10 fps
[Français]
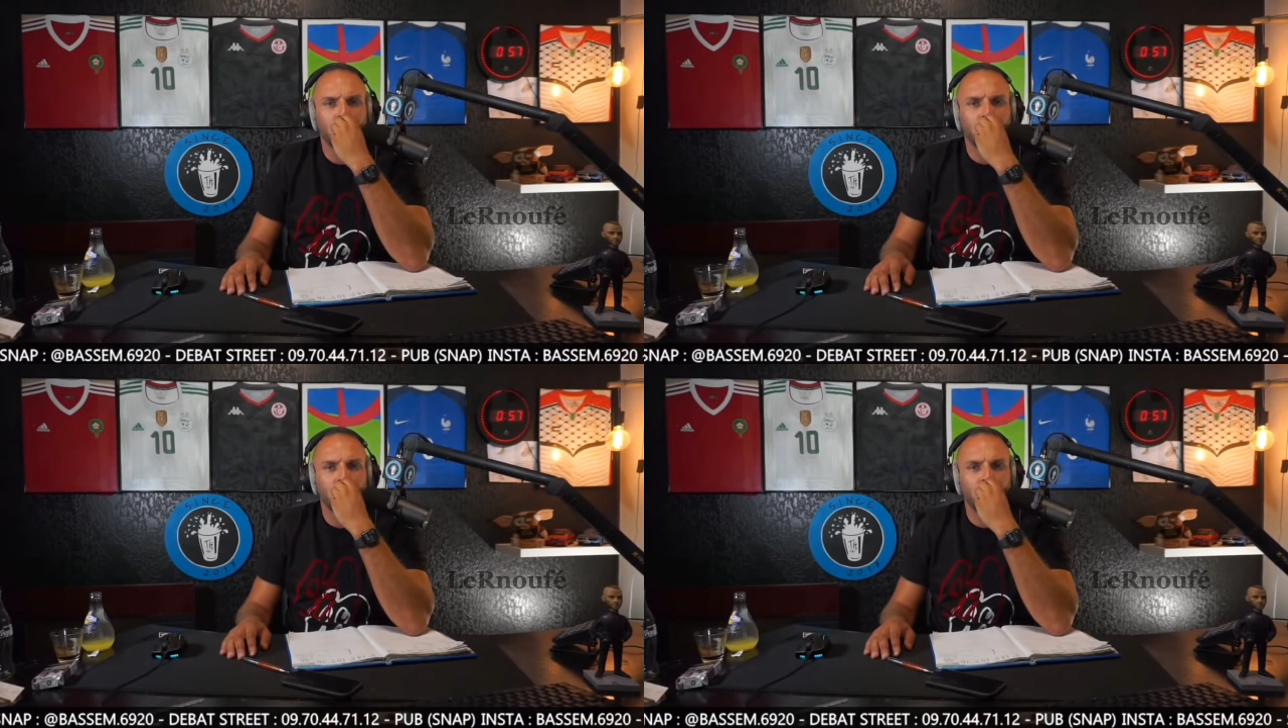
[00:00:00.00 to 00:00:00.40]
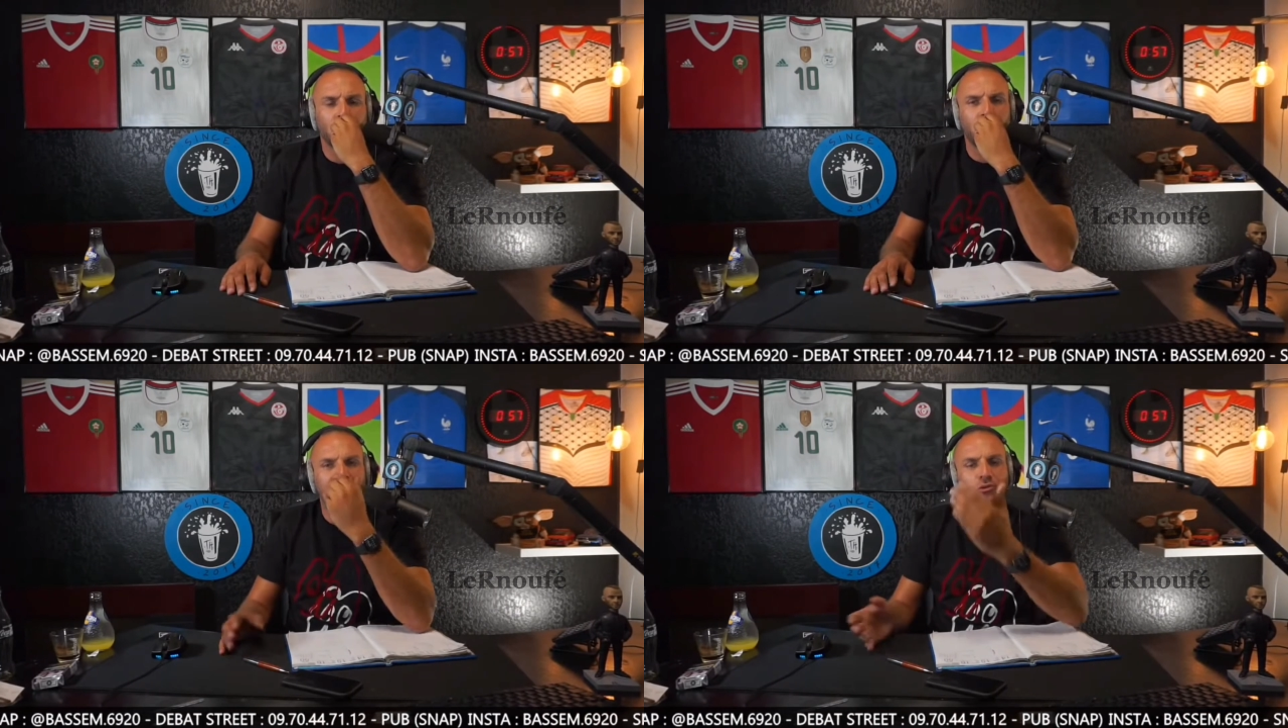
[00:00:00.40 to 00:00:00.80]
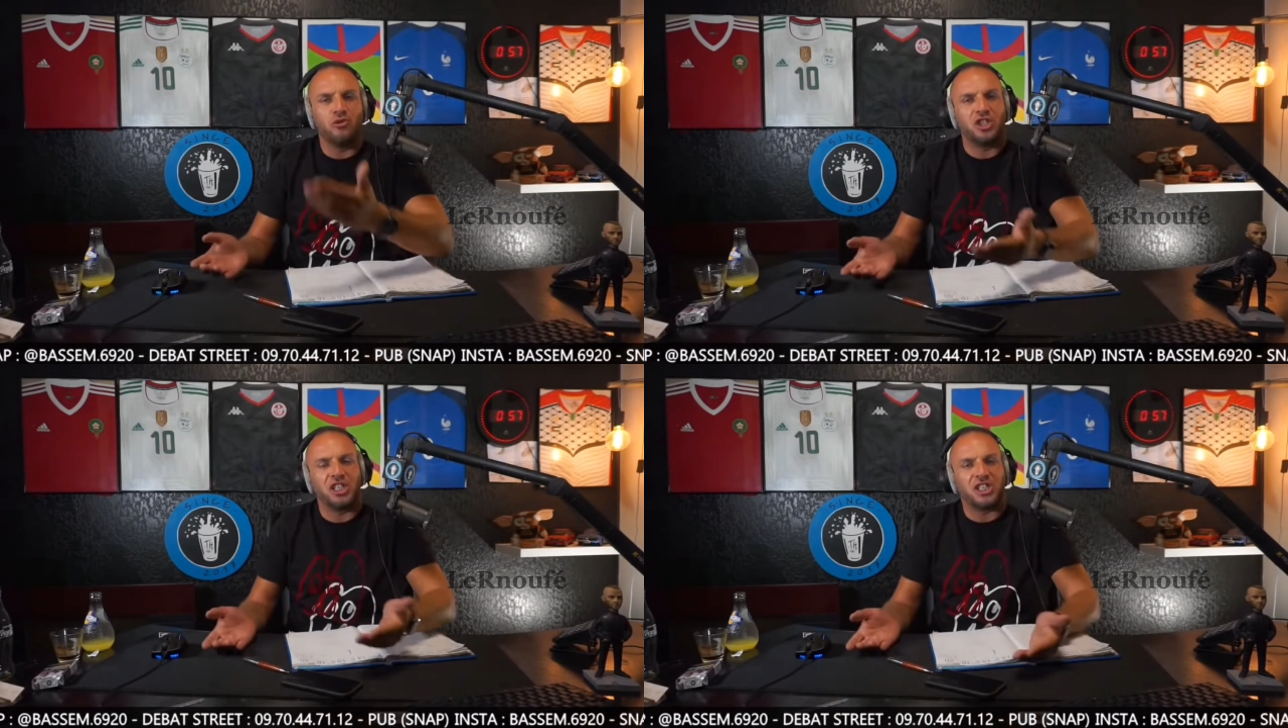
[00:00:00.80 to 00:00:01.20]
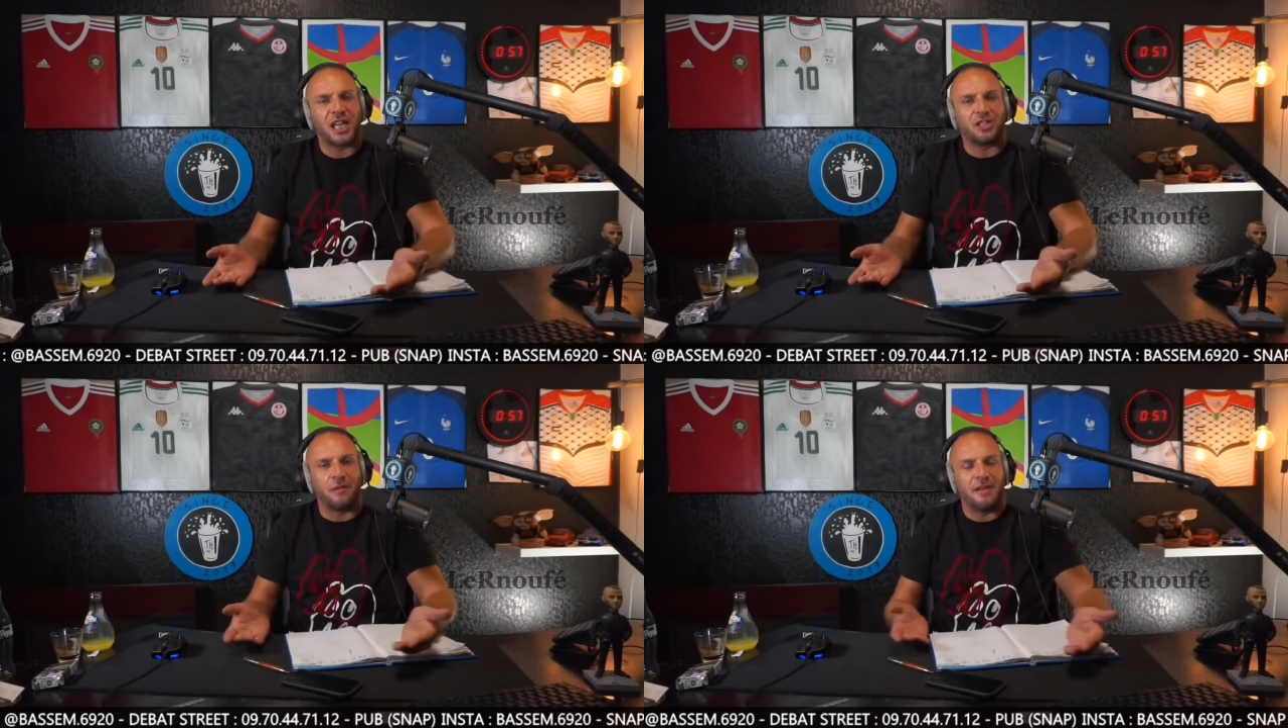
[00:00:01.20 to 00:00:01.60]
normal. Mais une
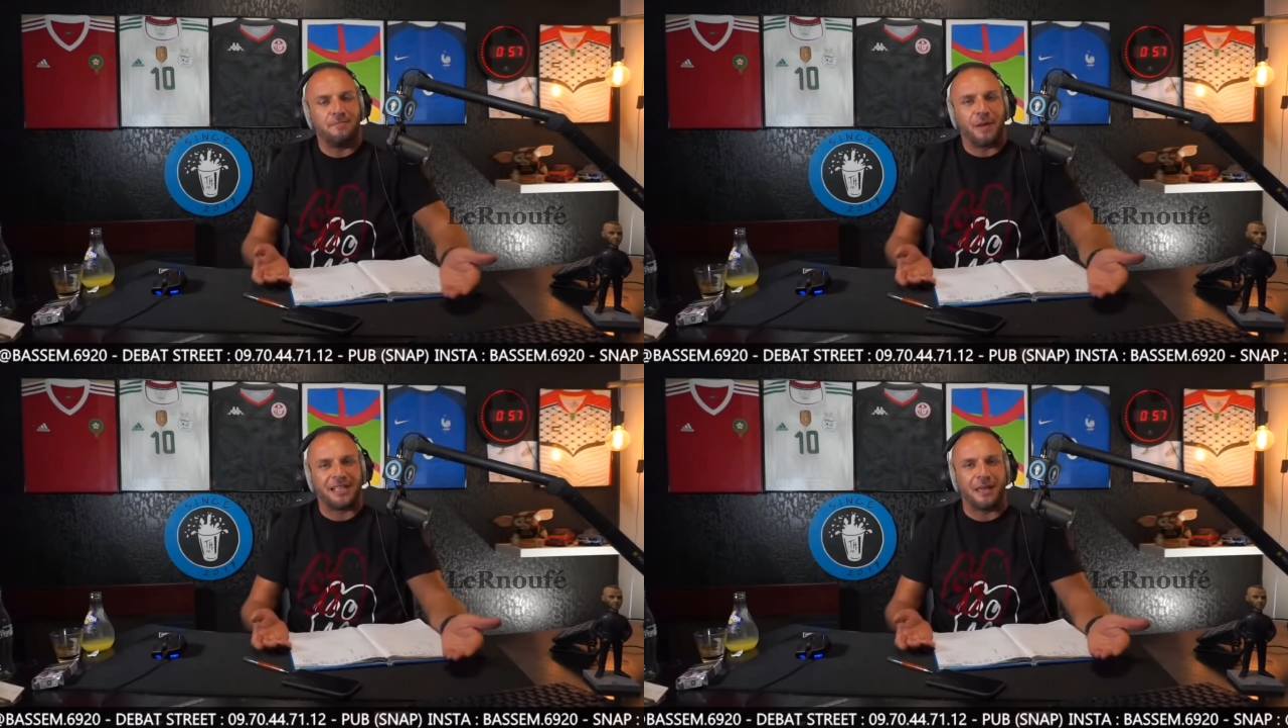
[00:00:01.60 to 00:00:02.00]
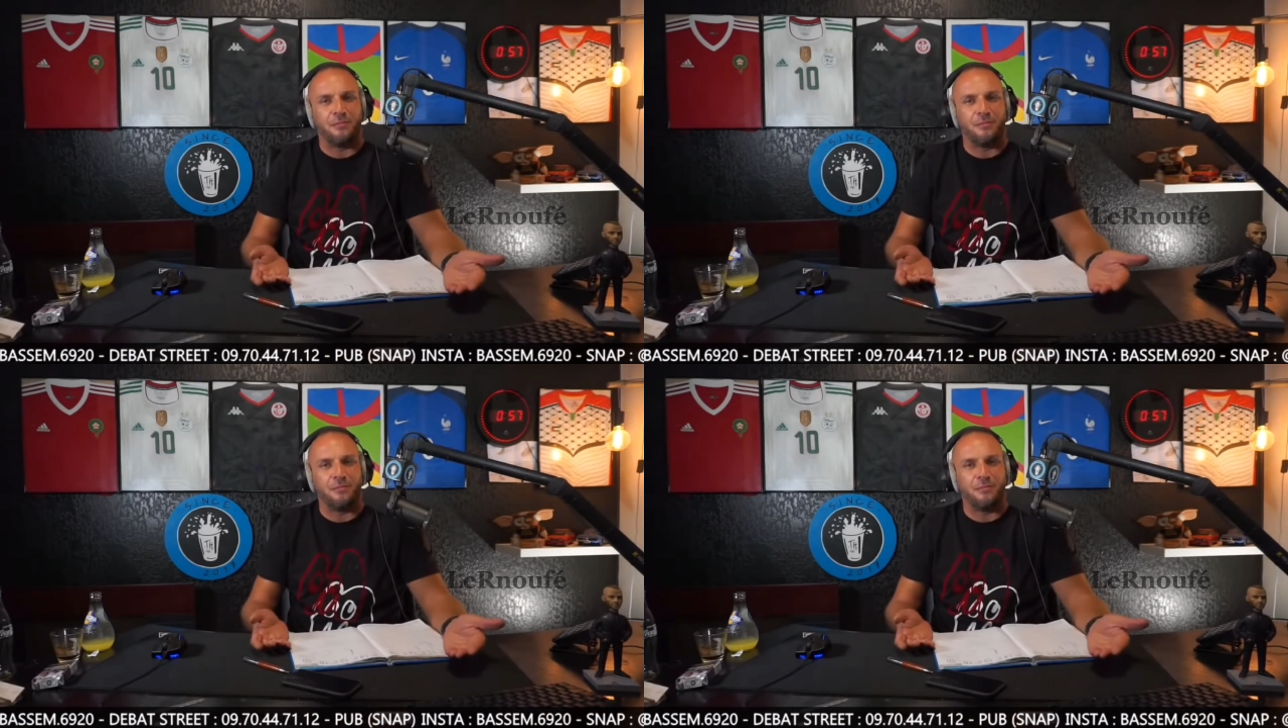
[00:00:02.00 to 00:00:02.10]
chicha, t'emmènes pas